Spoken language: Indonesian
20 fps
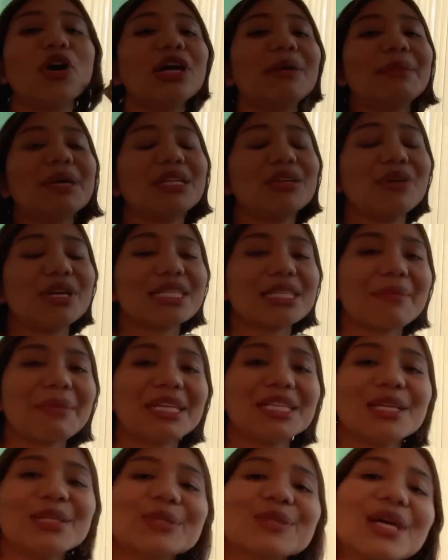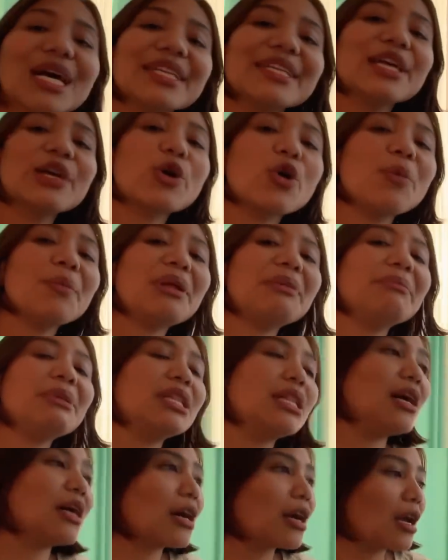ya by the way saya baca juga ada yang komen
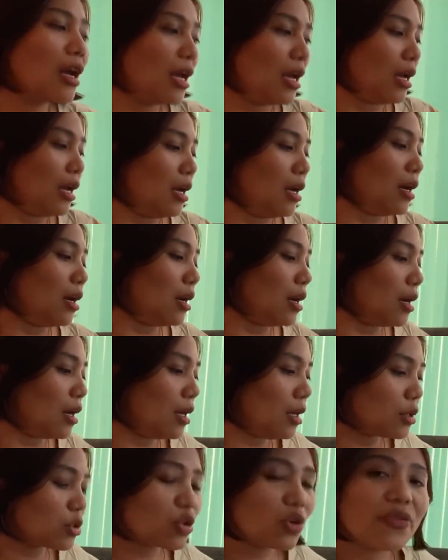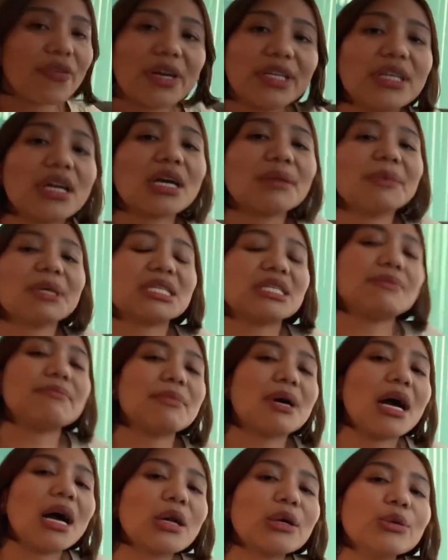bilang uh, sofanya kan masih
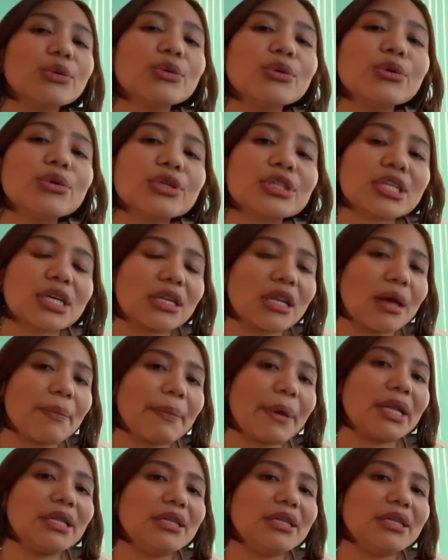bagus kenapa